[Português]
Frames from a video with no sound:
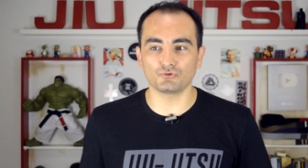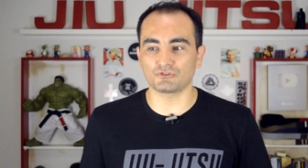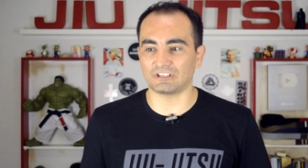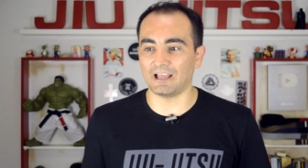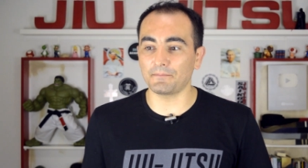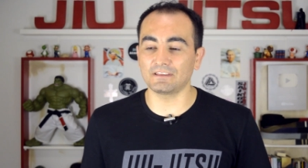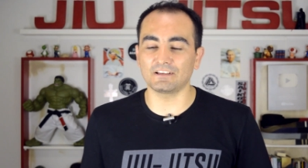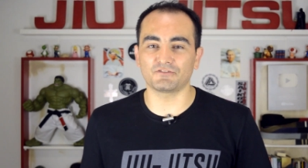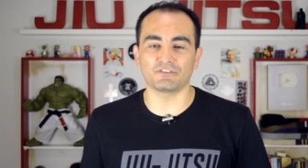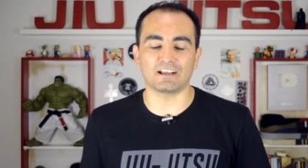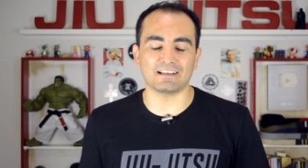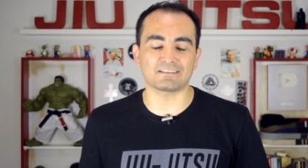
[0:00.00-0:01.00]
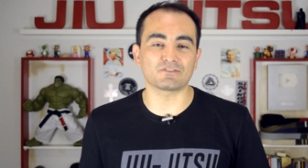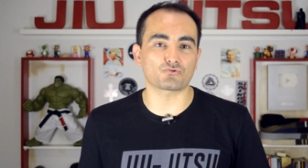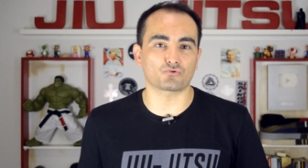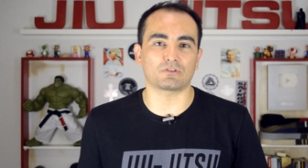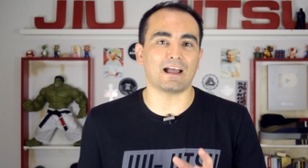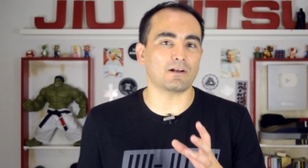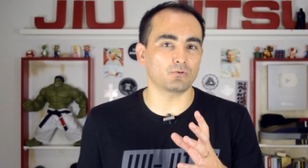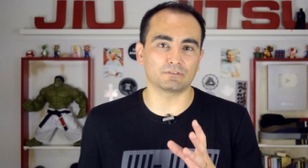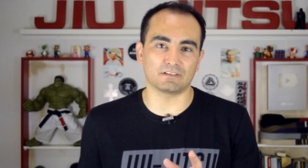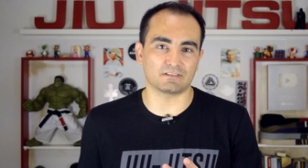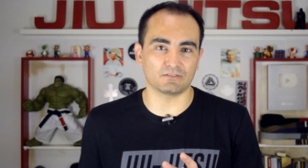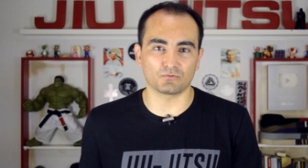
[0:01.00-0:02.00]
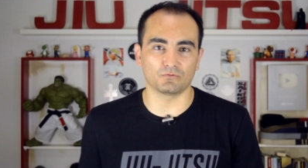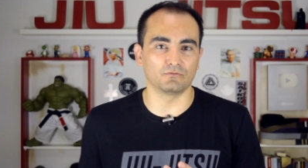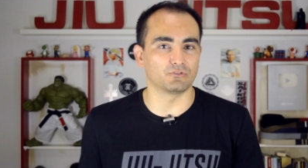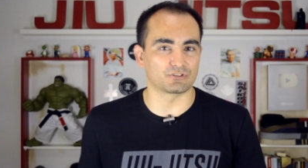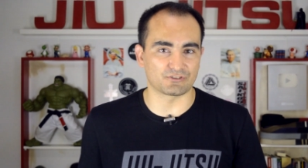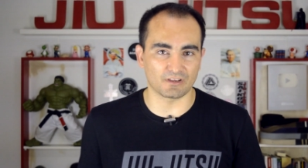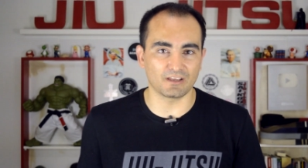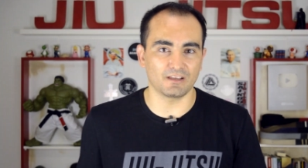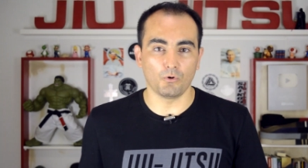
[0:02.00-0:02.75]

saiba identificar se isso está acontecendo com você